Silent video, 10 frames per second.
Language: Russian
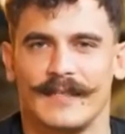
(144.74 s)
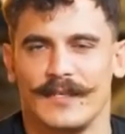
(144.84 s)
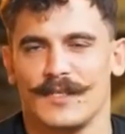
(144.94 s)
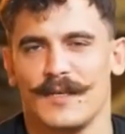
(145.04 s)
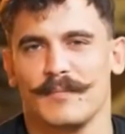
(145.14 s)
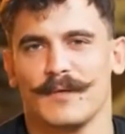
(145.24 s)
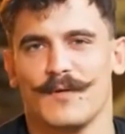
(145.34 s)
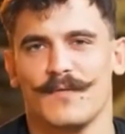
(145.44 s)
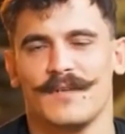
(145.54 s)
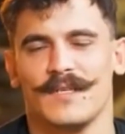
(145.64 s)
конечно, я бы
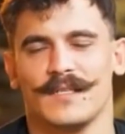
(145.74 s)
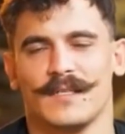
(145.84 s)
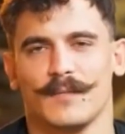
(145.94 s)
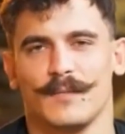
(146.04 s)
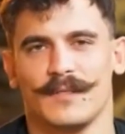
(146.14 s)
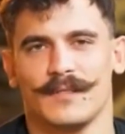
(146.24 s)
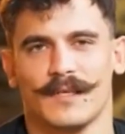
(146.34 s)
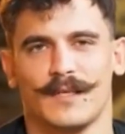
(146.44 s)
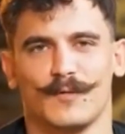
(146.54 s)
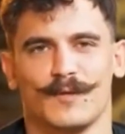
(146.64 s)
такого не сделал бы,
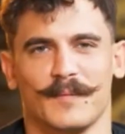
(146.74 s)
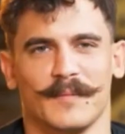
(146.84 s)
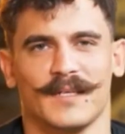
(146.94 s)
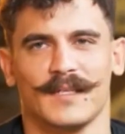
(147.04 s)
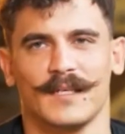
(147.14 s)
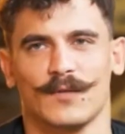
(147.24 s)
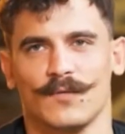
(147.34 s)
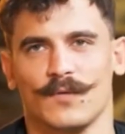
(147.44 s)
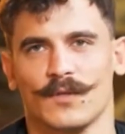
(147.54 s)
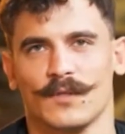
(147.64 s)
закинуть там
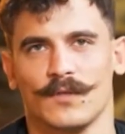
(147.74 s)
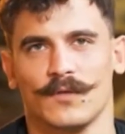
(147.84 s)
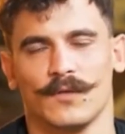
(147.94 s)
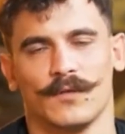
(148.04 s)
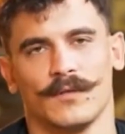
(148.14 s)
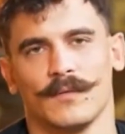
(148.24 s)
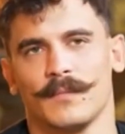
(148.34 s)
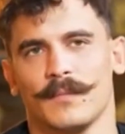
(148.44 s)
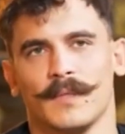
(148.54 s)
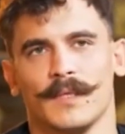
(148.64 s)
гранату, вот. Но
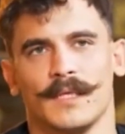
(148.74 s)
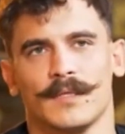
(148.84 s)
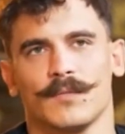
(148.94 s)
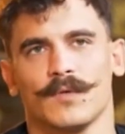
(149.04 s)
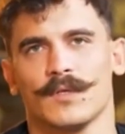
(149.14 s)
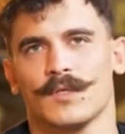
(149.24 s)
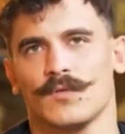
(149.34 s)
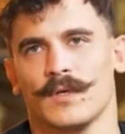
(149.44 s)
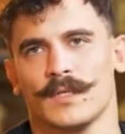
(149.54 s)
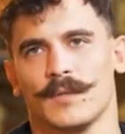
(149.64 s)
есть много
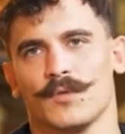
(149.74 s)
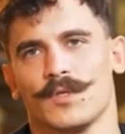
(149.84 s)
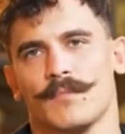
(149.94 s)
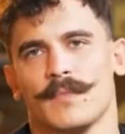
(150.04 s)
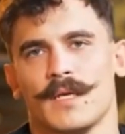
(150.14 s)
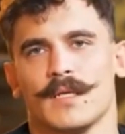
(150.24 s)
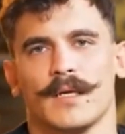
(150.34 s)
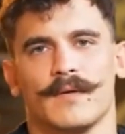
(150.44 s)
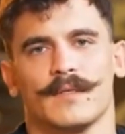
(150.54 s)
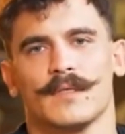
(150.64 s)
ситуаций. Допустим, мне не
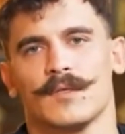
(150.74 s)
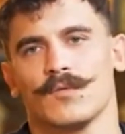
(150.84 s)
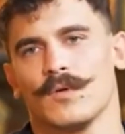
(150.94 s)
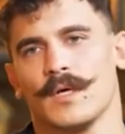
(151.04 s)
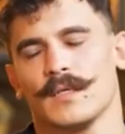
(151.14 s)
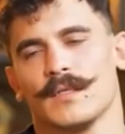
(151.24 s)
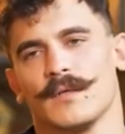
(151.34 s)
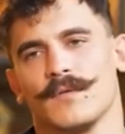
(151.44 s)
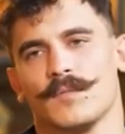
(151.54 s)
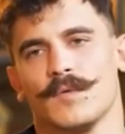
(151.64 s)
нравится
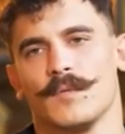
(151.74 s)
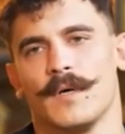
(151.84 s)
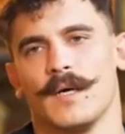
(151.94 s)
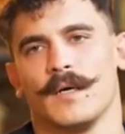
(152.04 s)
ситуация, возьмем,